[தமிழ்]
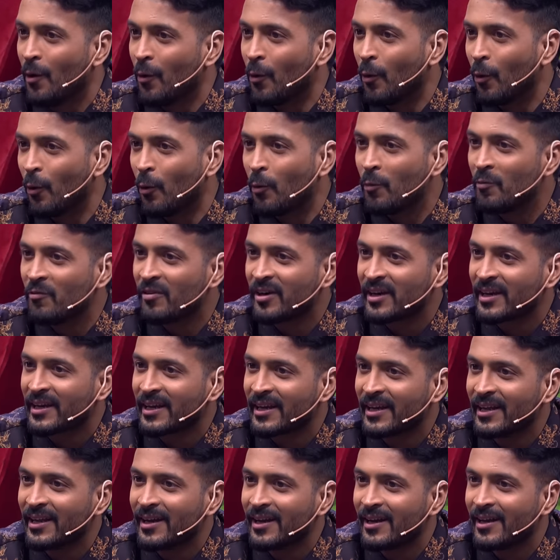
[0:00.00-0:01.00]
ஹோம்ஒர்க்
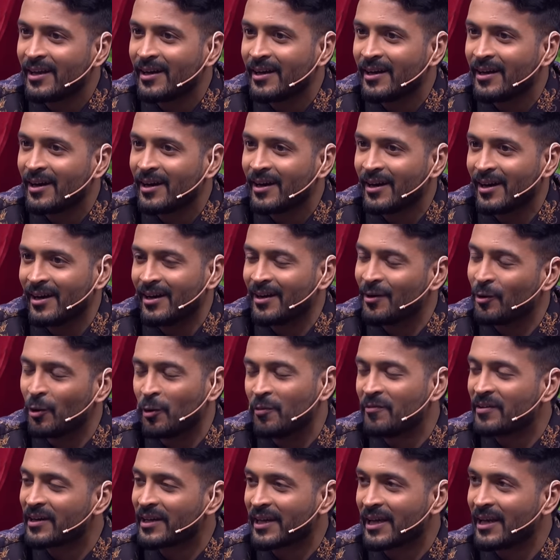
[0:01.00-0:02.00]
எல்லாம்
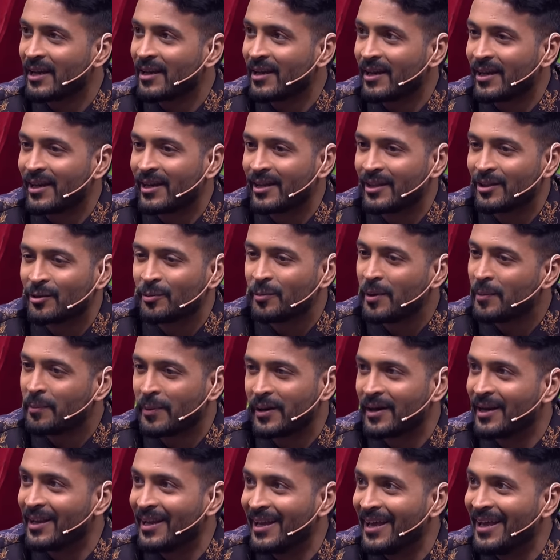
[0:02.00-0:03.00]
ஹோம்ஒர்க் எல்லாம் நான் எதுவுமே
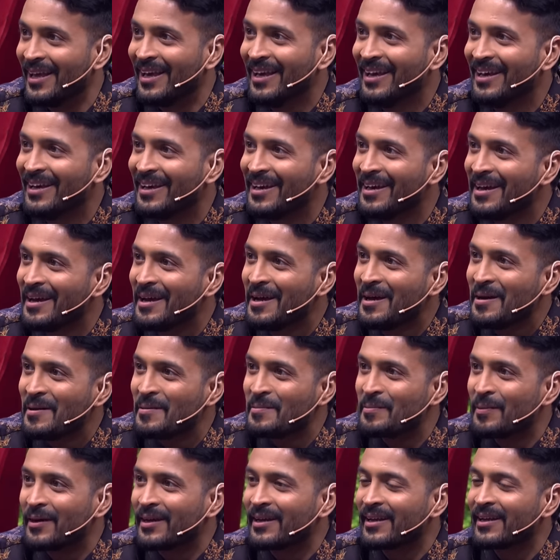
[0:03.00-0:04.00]
பண்ணல
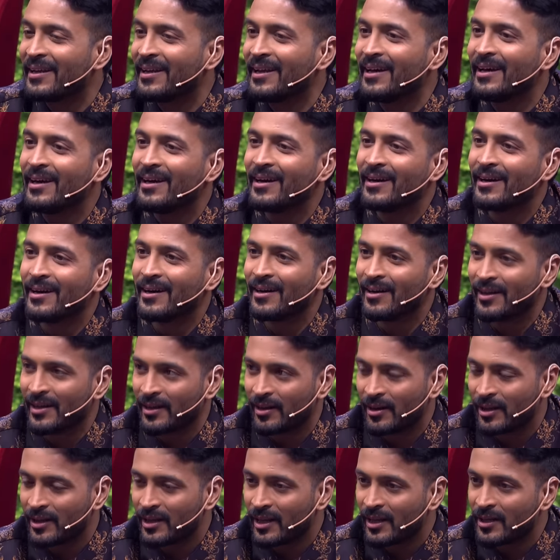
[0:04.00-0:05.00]
பட் ஏன்னா
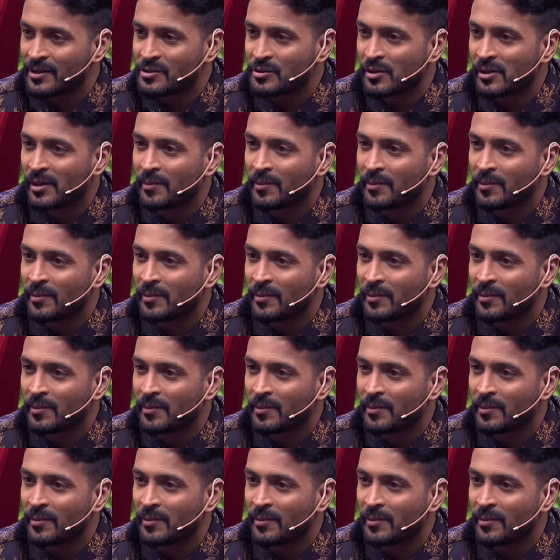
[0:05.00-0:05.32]
நீங்கள் சொன்ன